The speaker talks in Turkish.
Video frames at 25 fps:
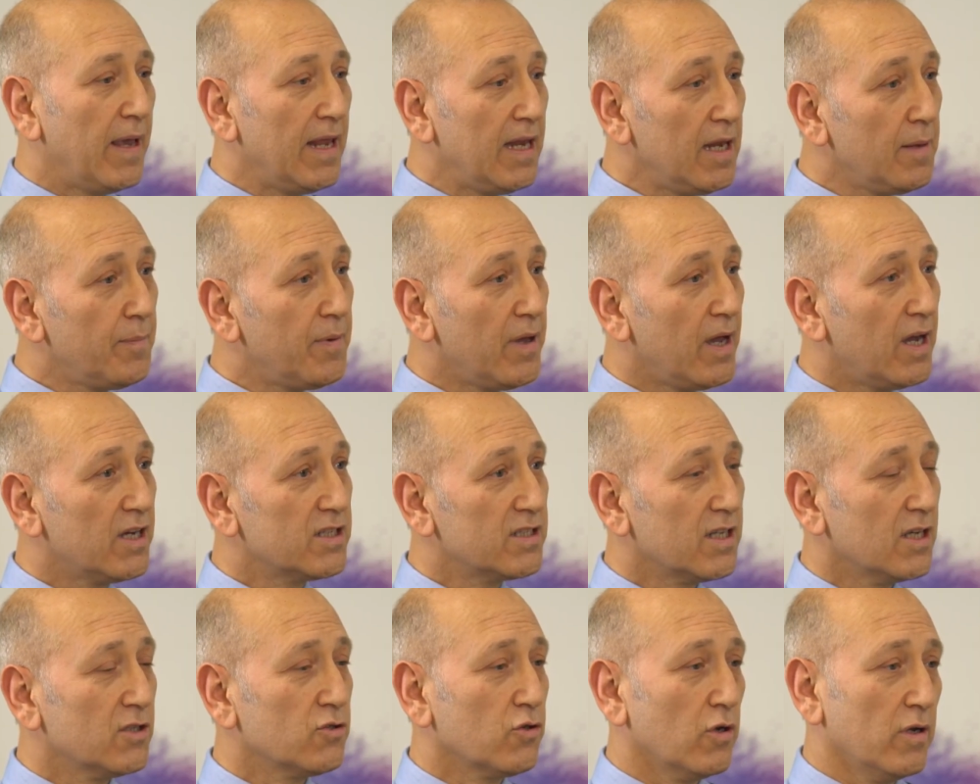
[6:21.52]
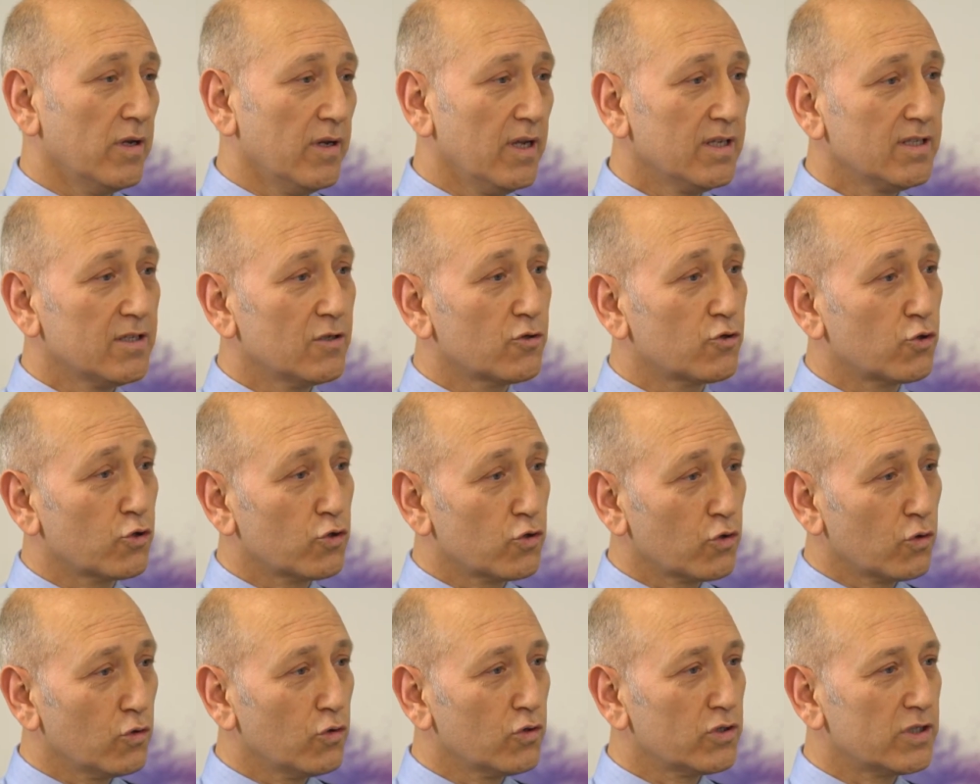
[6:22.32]
belli bir yaştan sonra nasıl
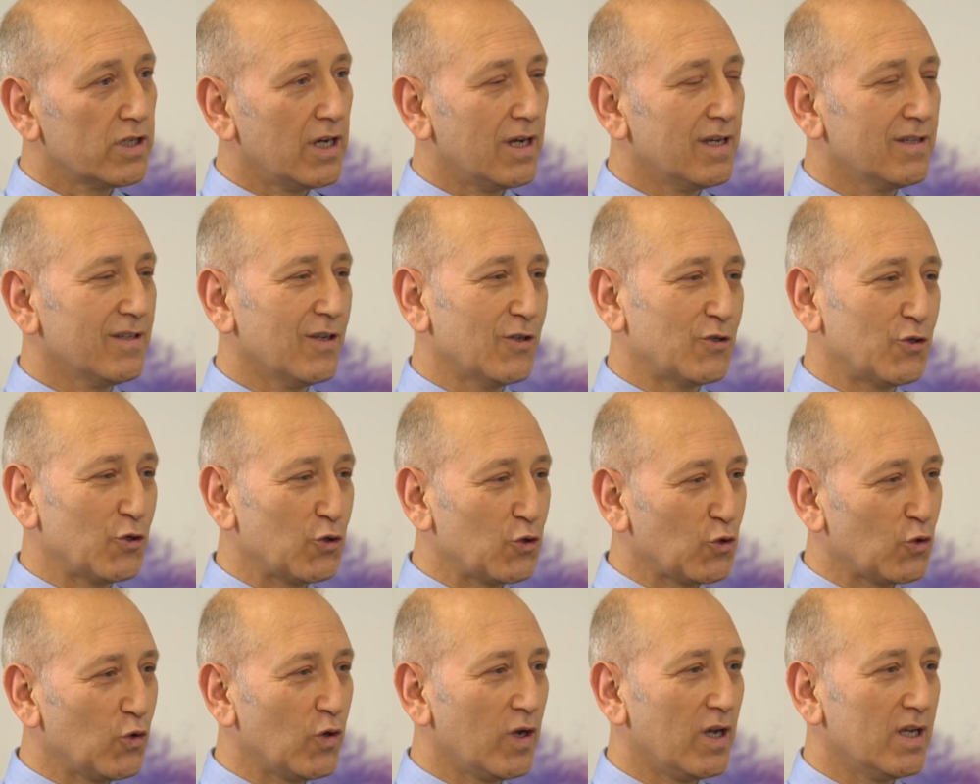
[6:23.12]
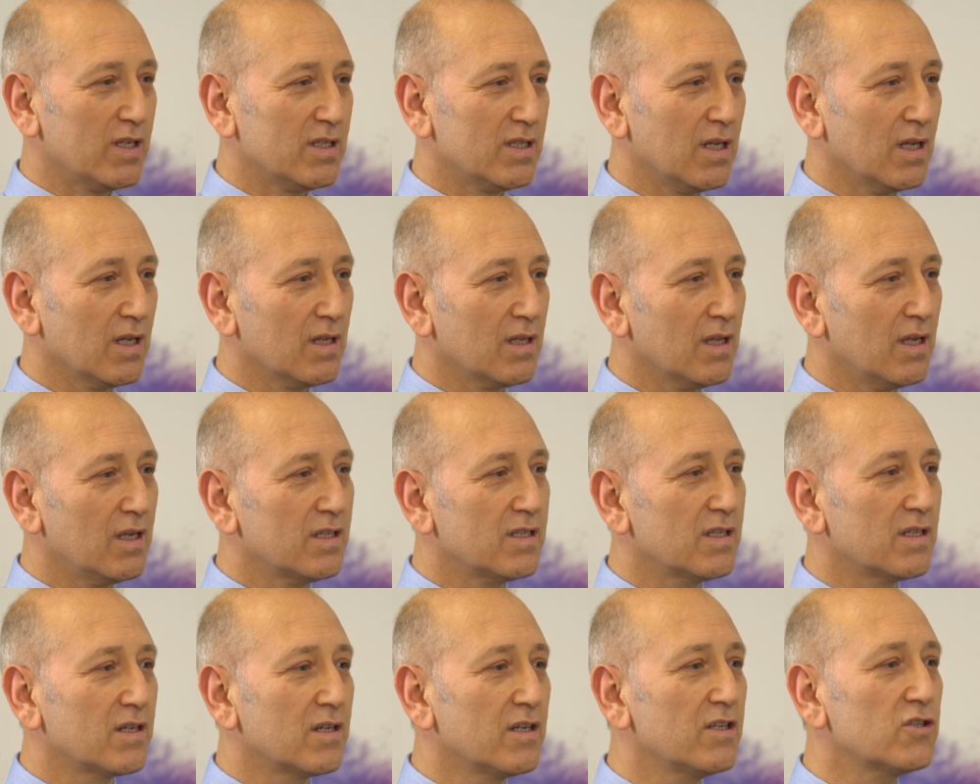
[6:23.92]
çocukluk çağında çocukluk hastalıkları
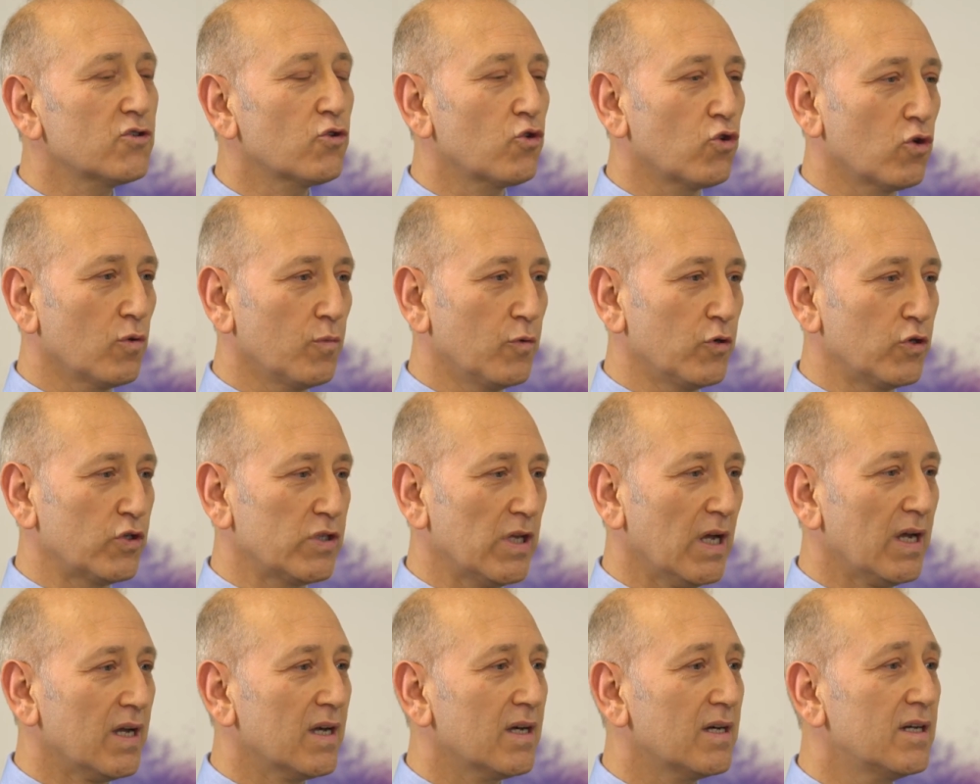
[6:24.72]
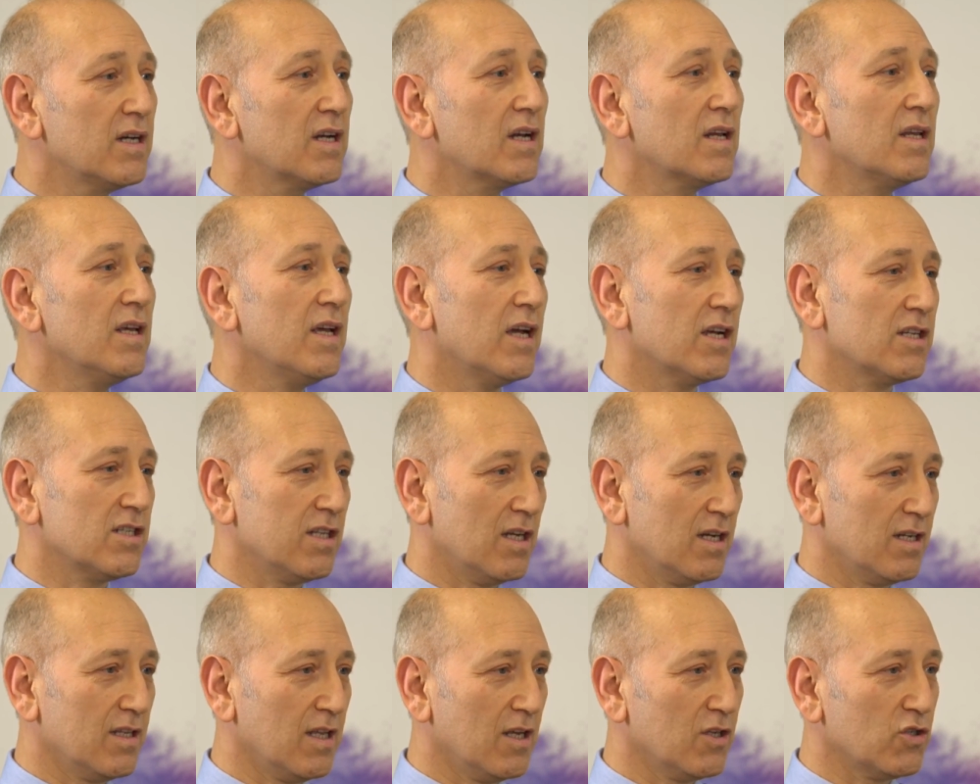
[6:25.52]
için risk grubuysak 40'lı
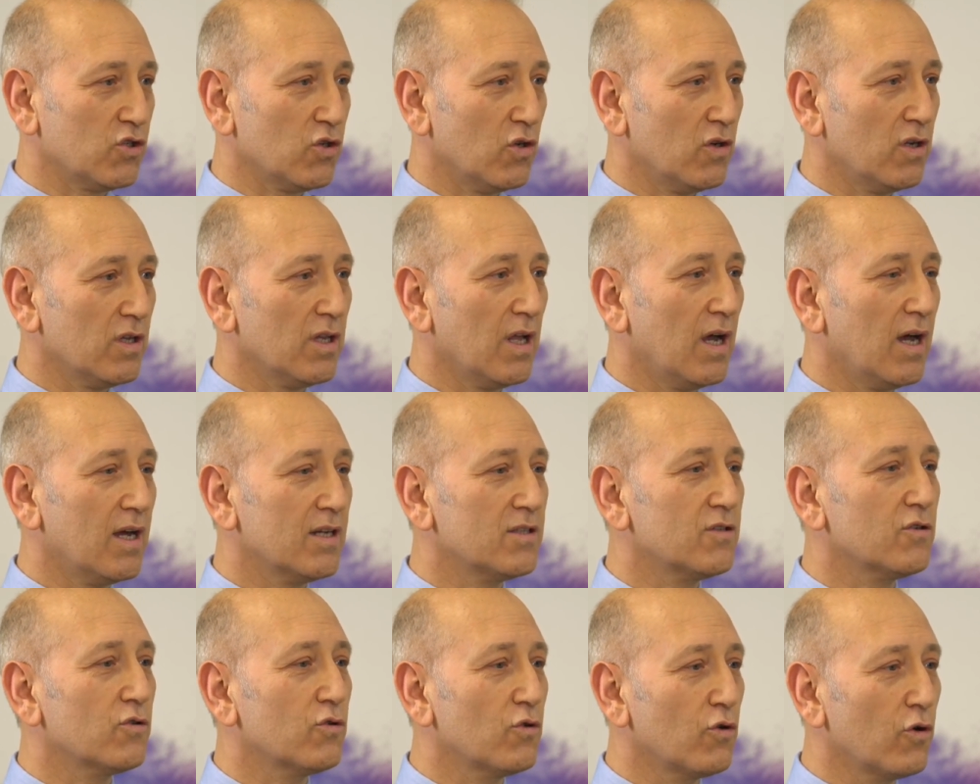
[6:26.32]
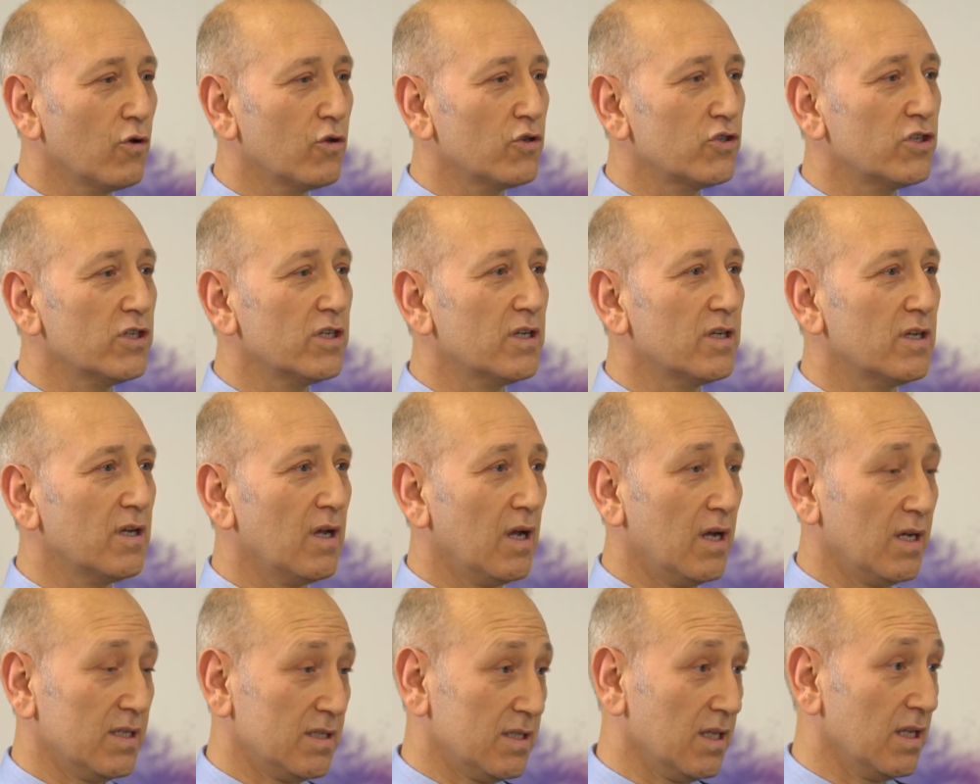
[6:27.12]
yaşlardan sonra da artık ürolojik
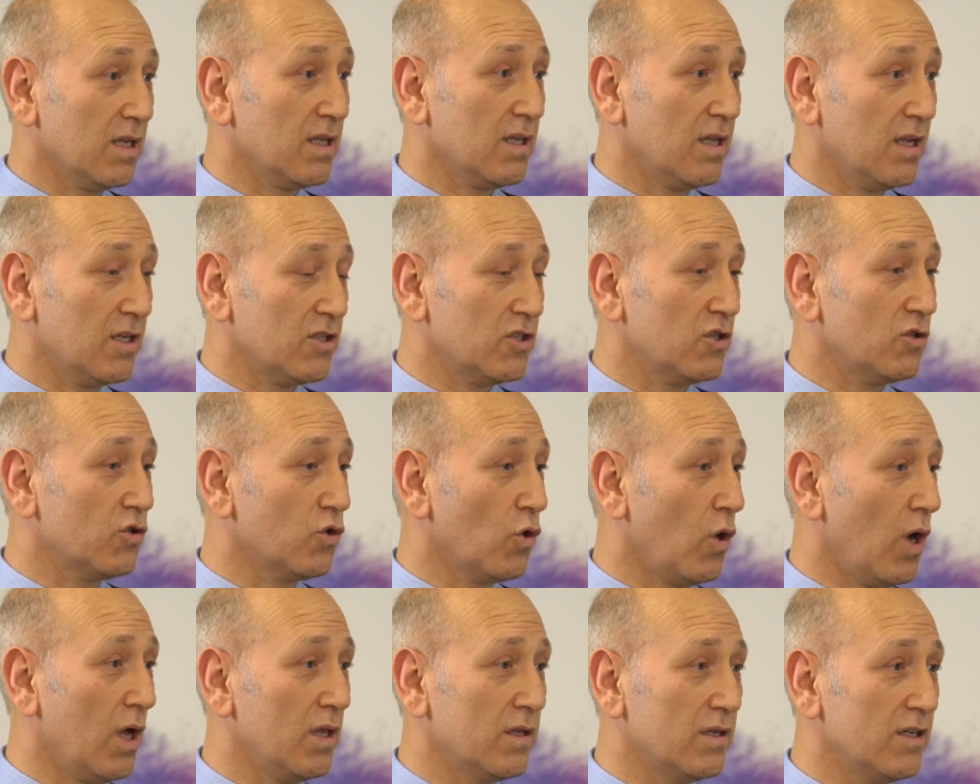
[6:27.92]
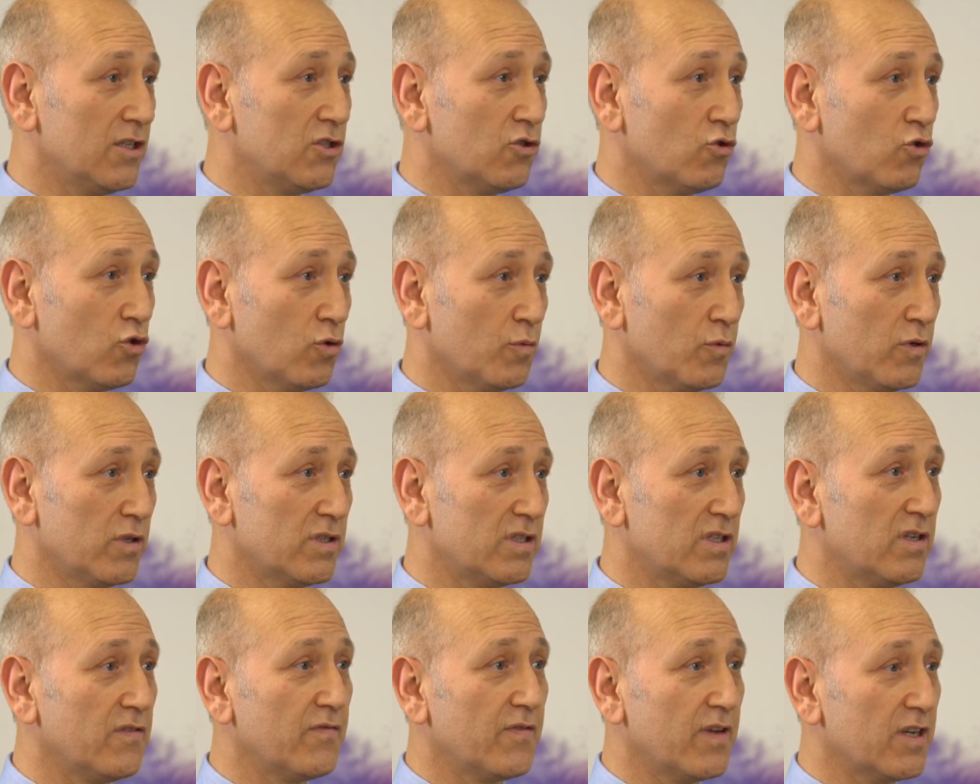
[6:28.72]
hastalıklar için doğal risk grubuyuz
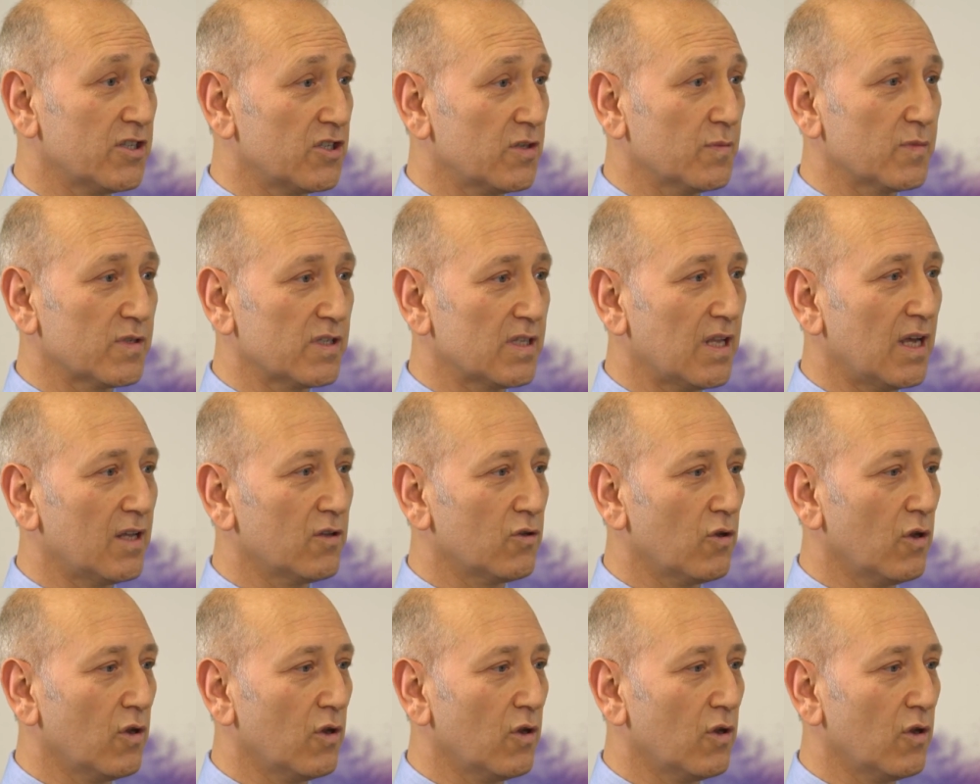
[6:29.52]
sırf yaşımızdan